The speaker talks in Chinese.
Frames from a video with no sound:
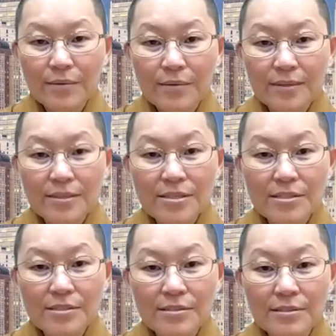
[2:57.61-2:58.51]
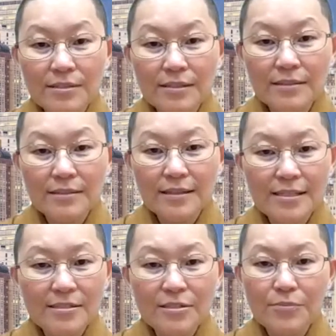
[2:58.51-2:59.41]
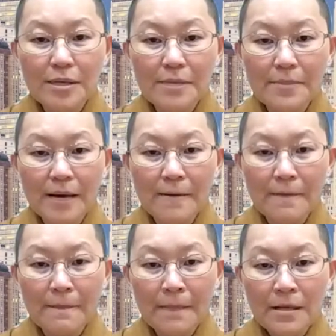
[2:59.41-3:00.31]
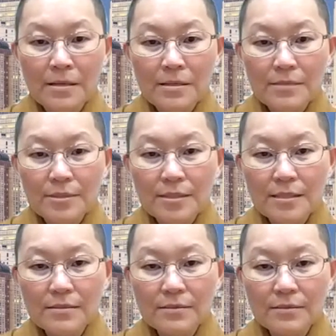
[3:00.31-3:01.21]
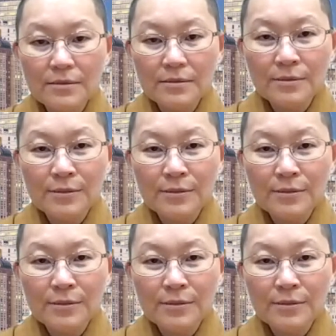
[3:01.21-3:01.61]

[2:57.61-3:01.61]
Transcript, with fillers: 我当时一直都不明白什么叫认真，